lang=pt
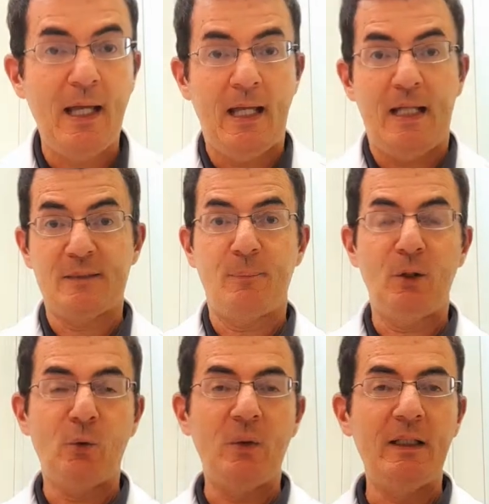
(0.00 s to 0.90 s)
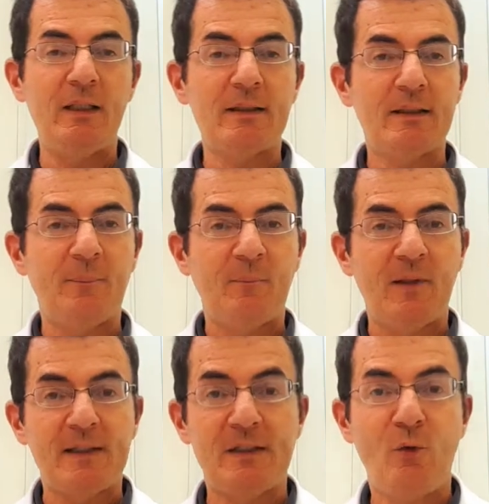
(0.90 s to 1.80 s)
As panturrilhas
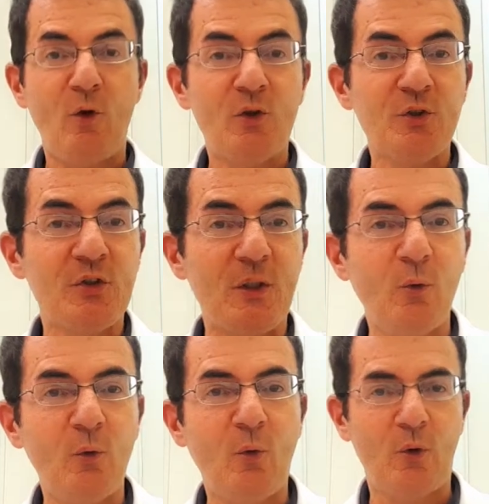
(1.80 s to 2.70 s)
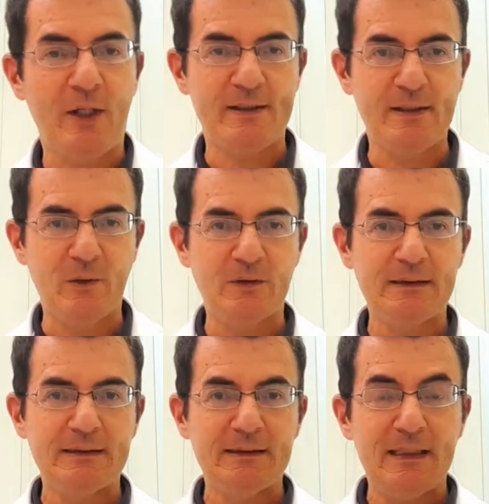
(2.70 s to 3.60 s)
são o nosso segundo coração.
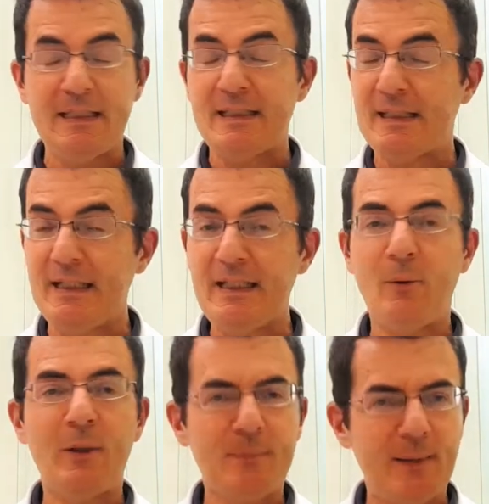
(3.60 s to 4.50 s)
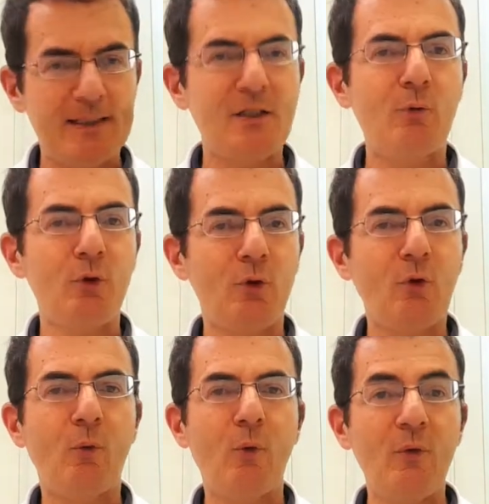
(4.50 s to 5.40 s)
Sim, é uma expressão muito
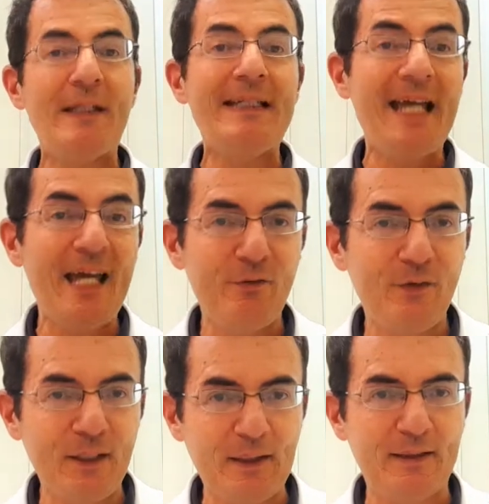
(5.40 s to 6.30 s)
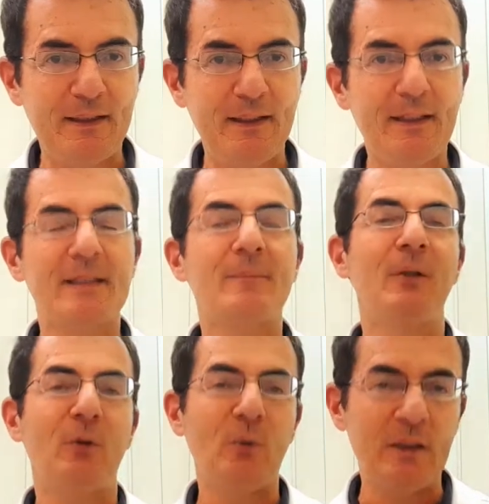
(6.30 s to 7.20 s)
comum e é verdadeira. As
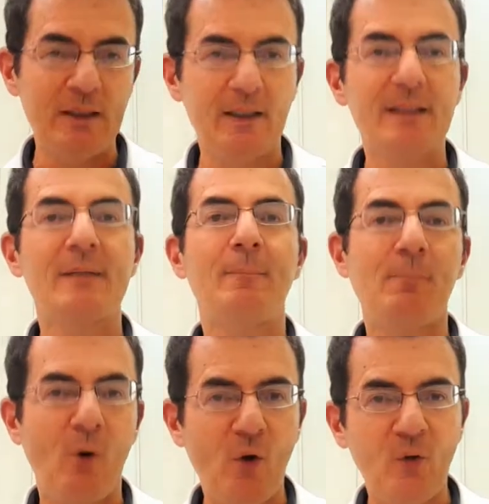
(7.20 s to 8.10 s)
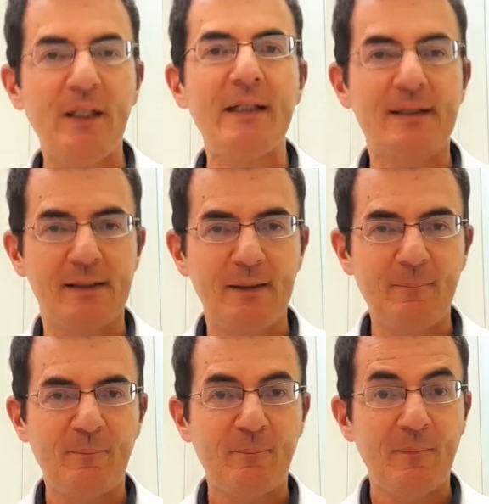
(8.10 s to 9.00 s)
panturrilhas podem sim
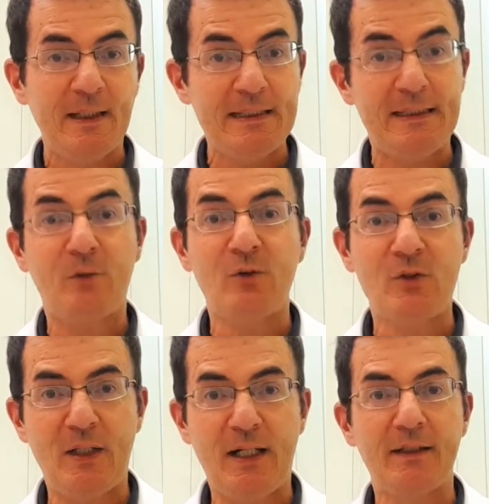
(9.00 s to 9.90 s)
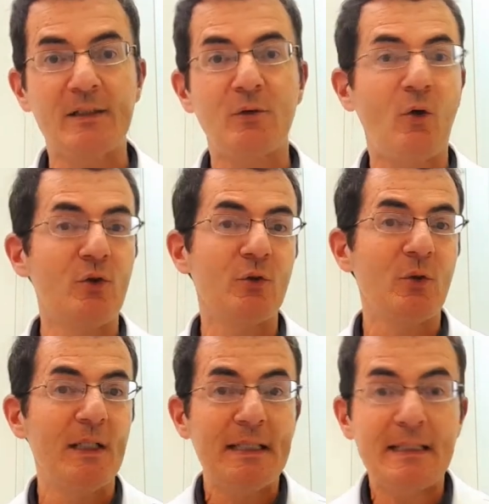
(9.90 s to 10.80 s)
ser consideradas o nosso
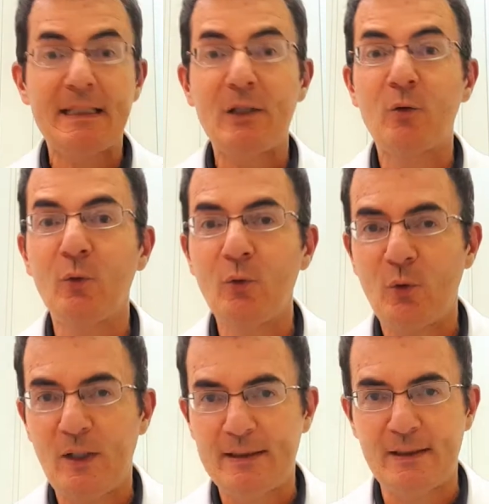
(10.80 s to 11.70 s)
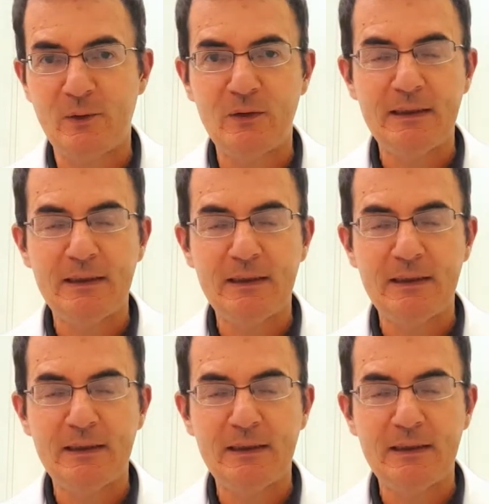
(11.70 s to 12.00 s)
segundo coração.